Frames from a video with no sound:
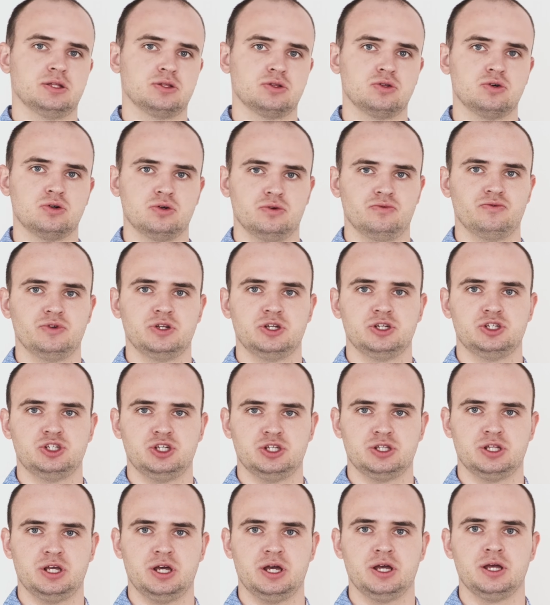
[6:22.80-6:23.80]
но
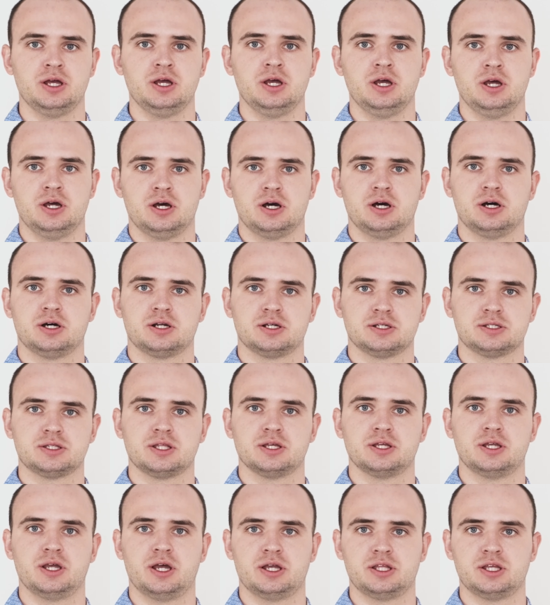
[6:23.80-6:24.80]
величина э,
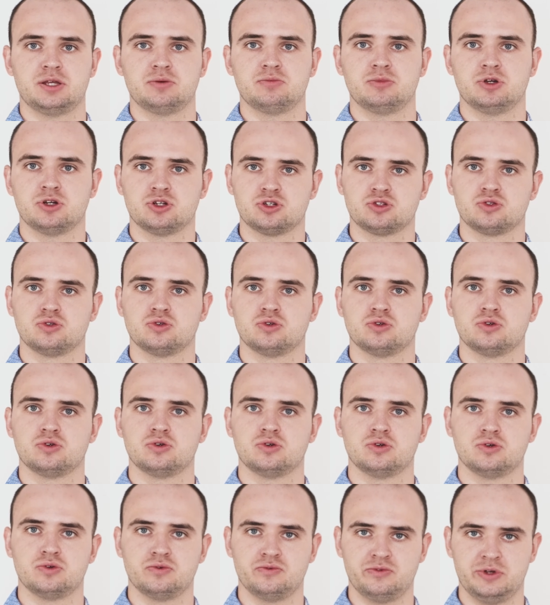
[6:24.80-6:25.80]
расстояния
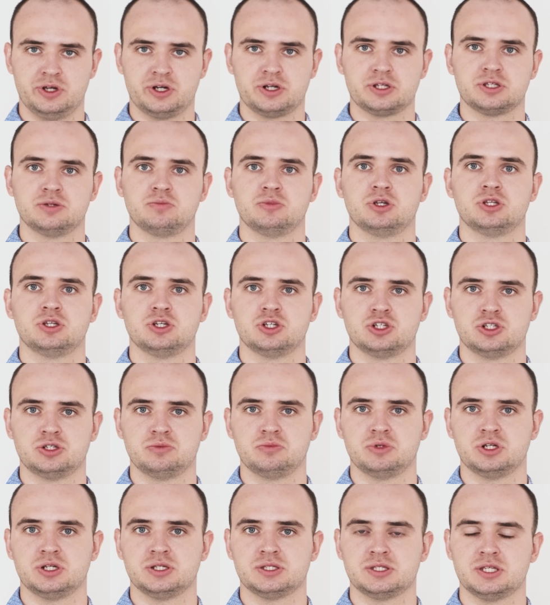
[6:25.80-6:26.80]
между верхними и
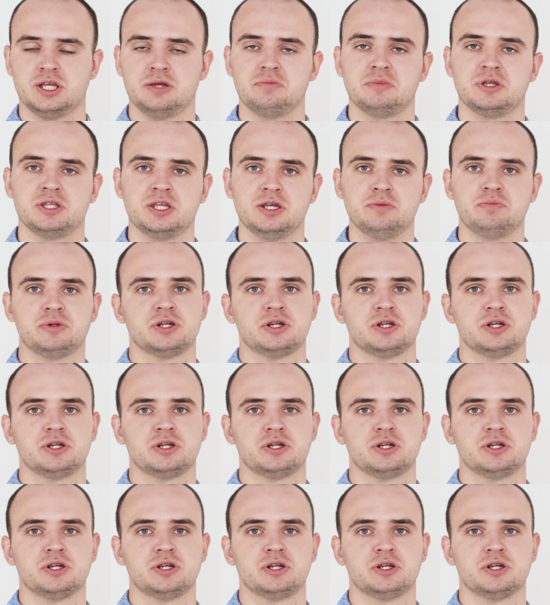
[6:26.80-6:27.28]
нижними резцами не